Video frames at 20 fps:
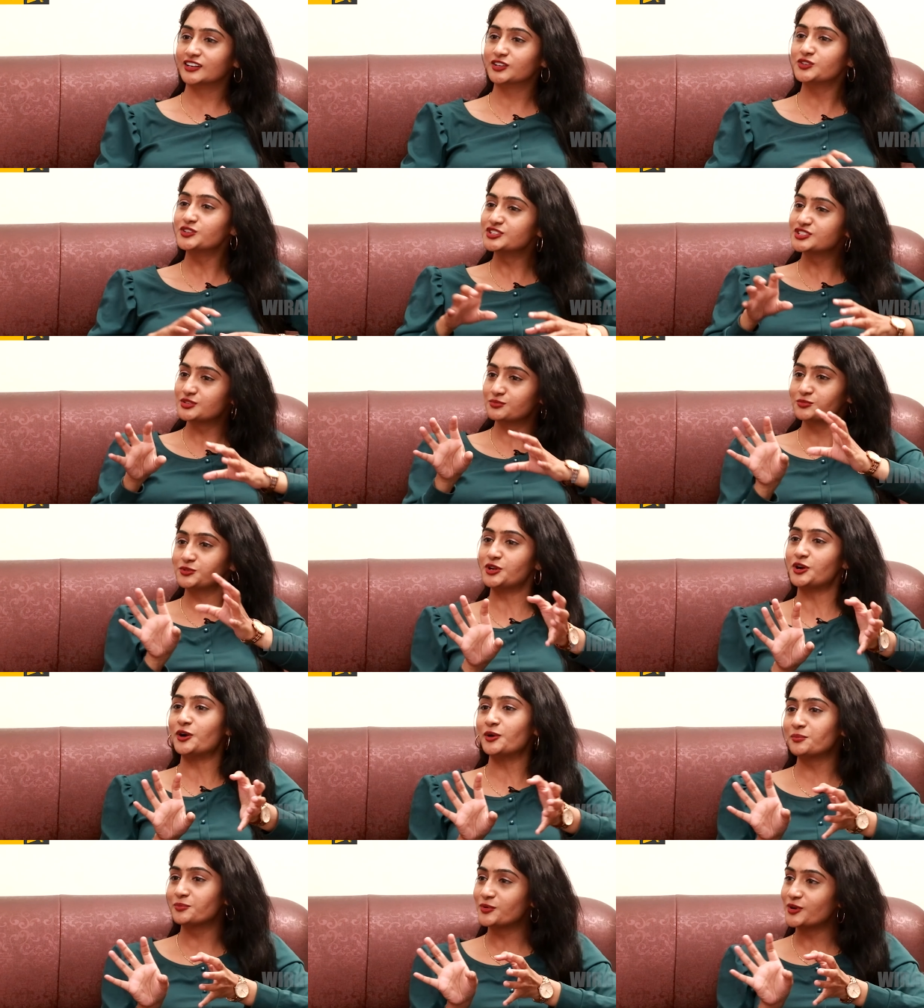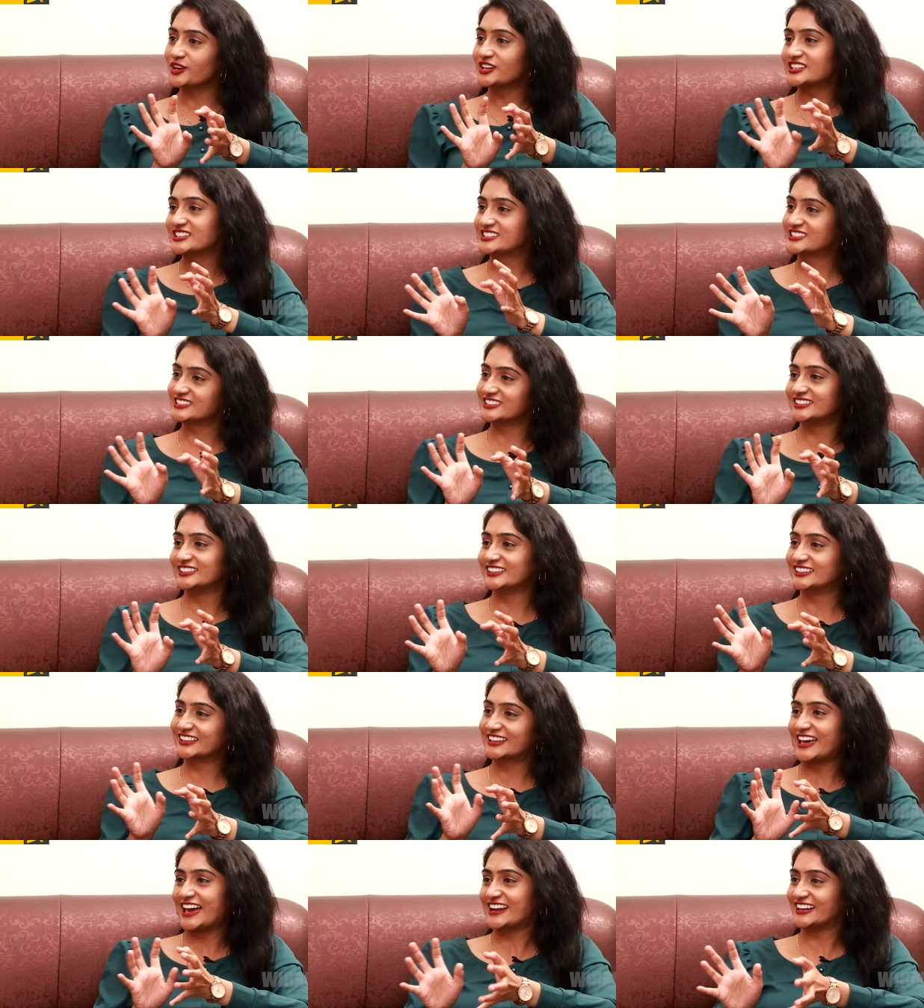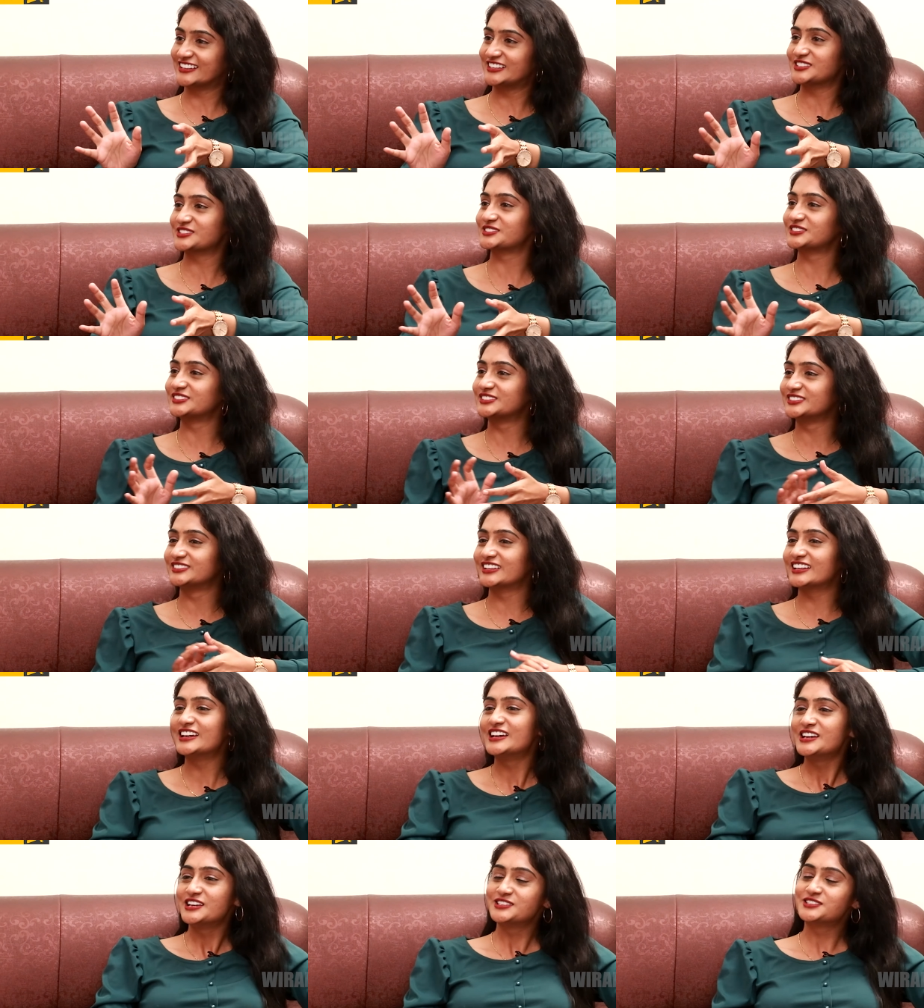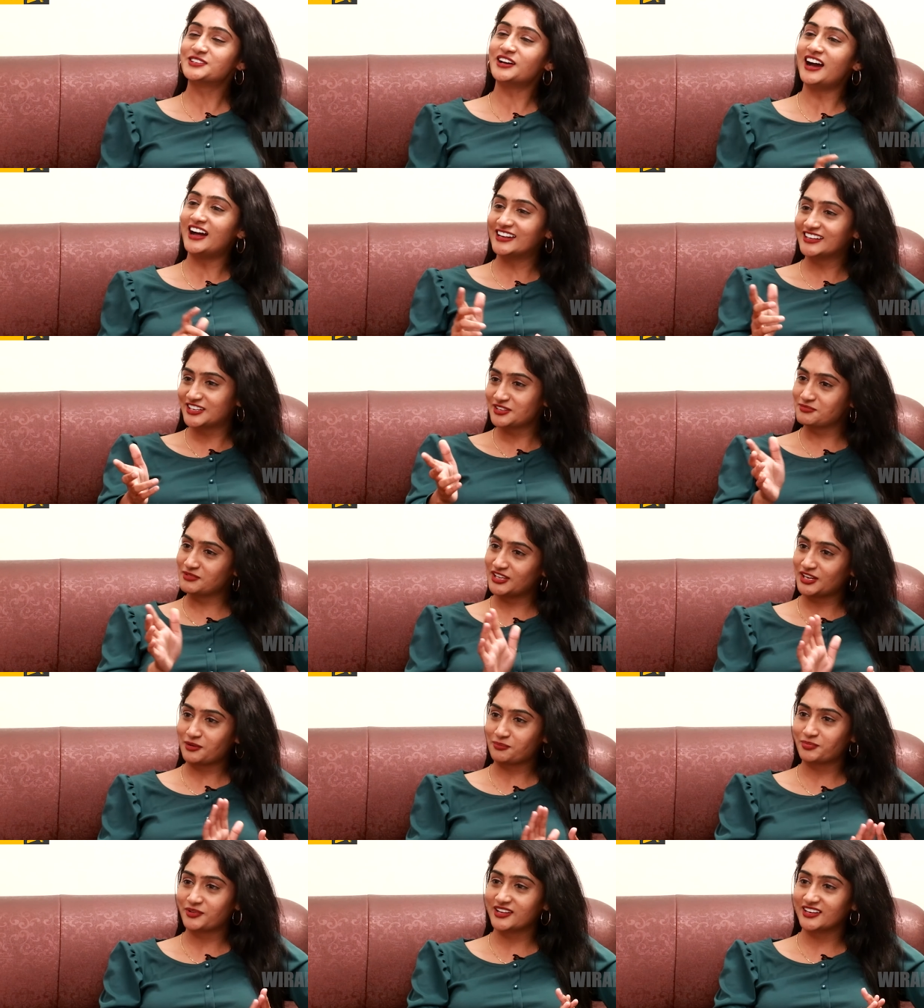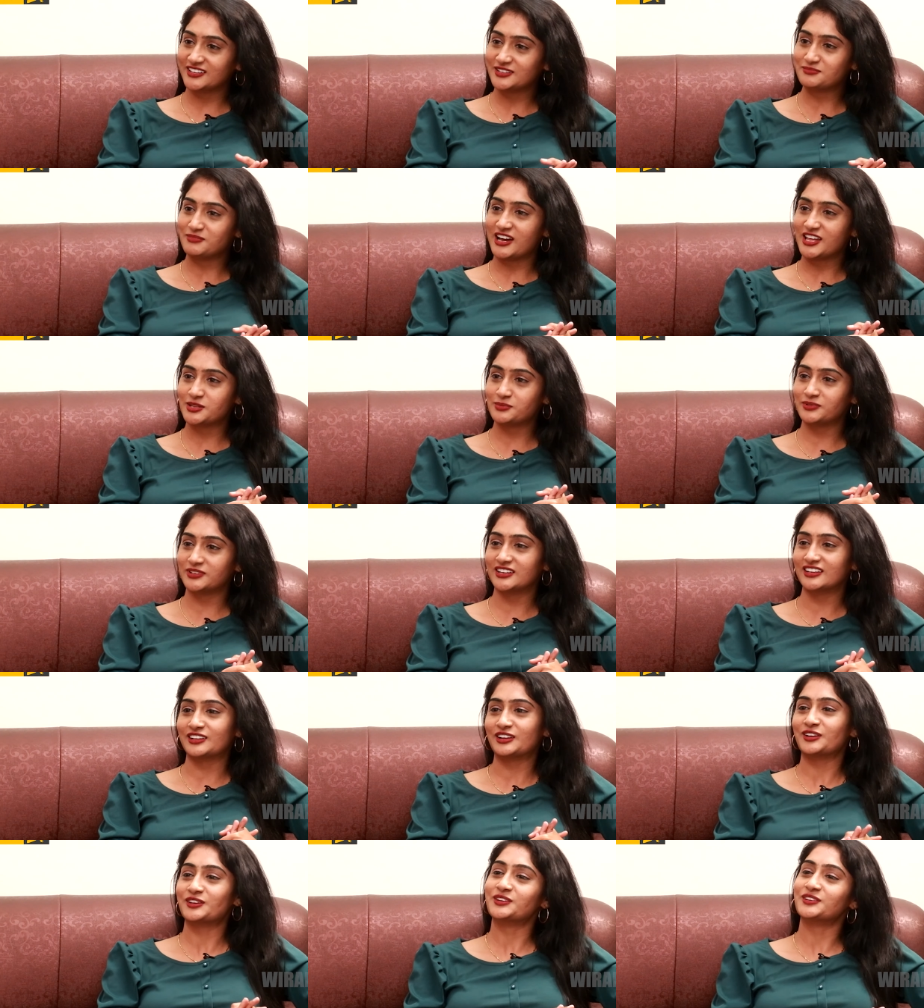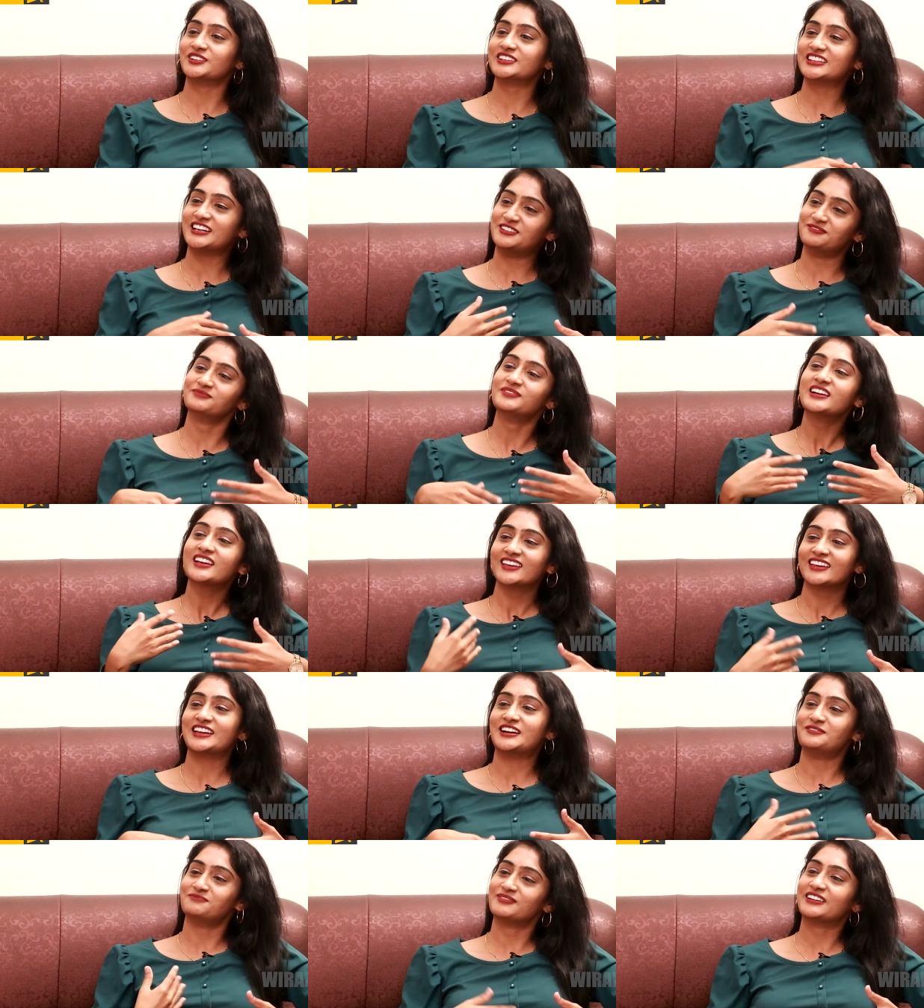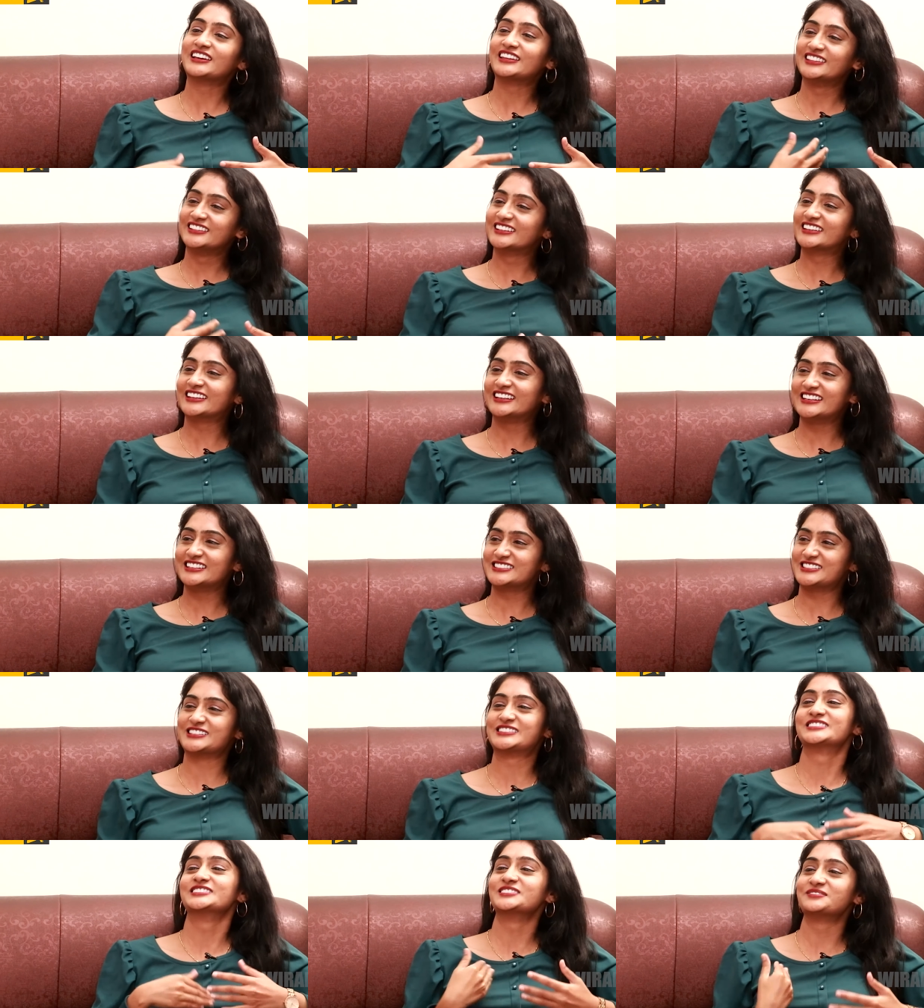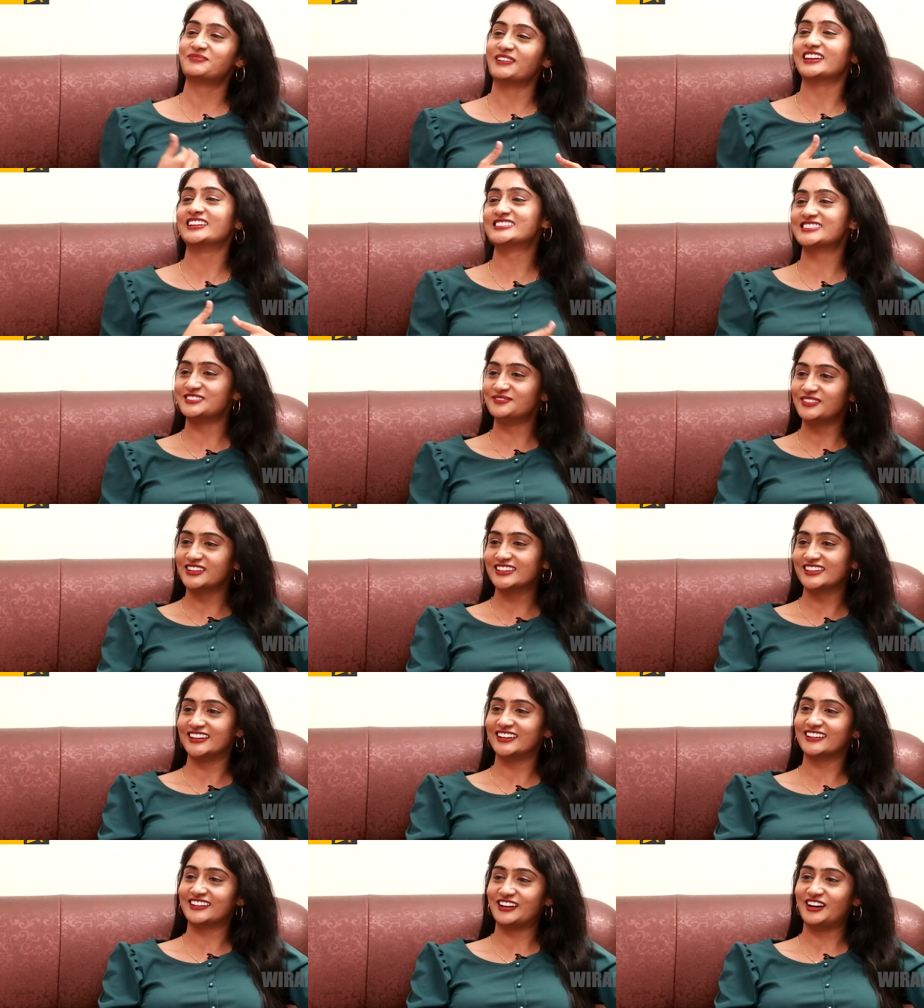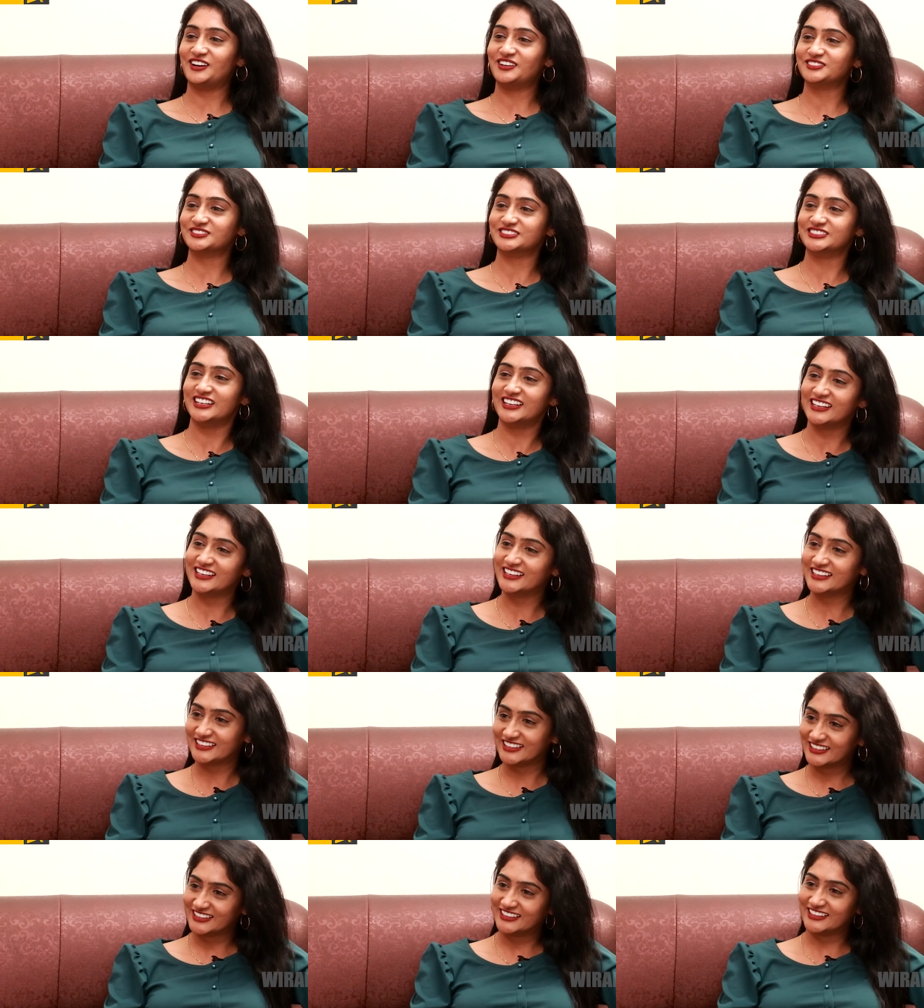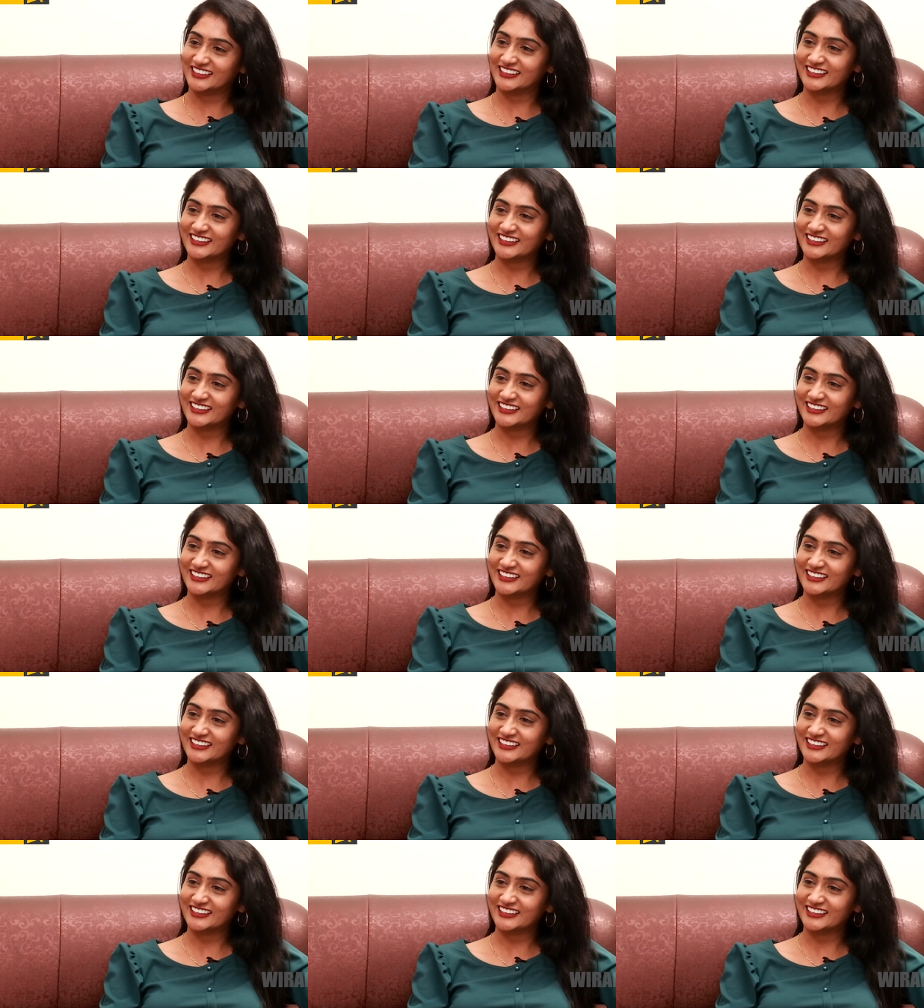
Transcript: కొంచెం టామ్ బాయ్స్ క్యారెక్టర్స్ కూడా ఉంటాయి సో అంటే మీరు ఎప్పుడైనా బాధపడ్డారు అయ్యో ఇది ఈ అమ్మాయి ఎందుకు ఇలా చేసింది పెళ్లి సంబంధాలు రావు అలా ఇలా